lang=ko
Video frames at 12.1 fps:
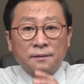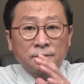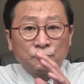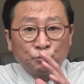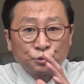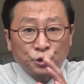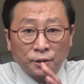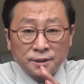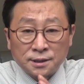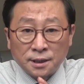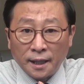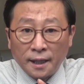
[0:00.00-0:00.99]
우선
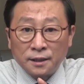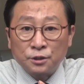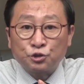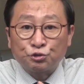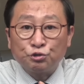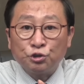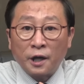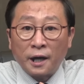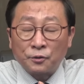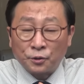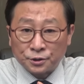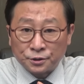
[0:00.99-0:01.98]
제일 중요한
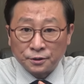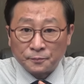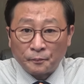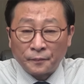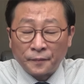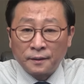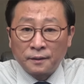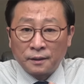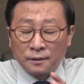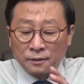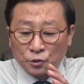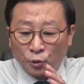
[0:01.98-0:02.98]
것은
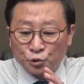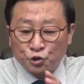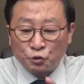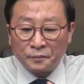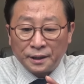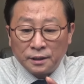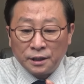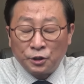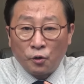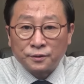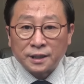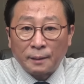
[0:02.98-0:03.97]
요즘
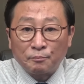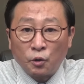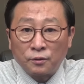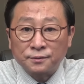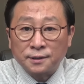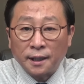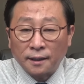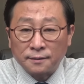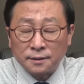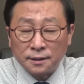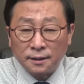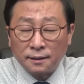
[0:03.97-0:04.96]
2030
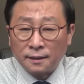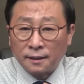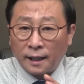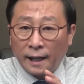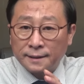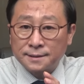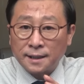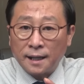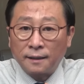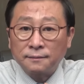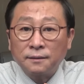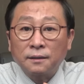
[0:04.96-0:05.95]
세대들이
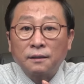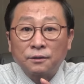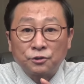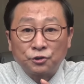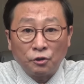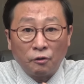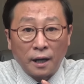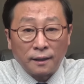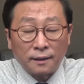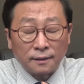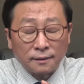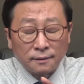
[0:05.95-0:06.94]
가장
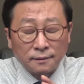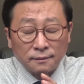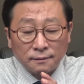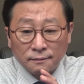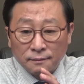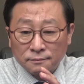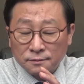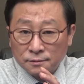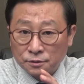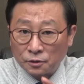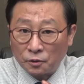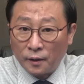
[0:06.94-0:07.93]

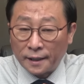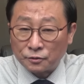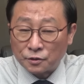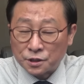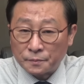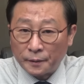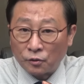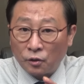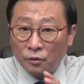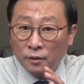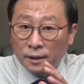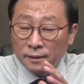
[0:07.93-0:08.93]
경악스러워하는 것이
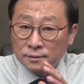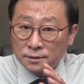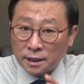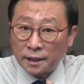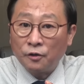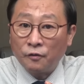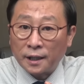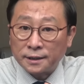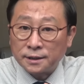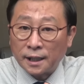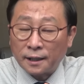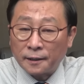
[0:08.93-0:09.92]
바로 채용
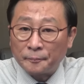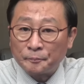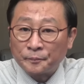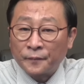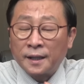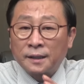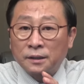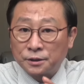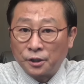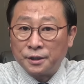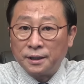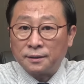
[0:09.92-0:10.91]
아니냐
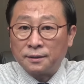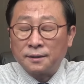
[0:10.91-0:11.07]
그러니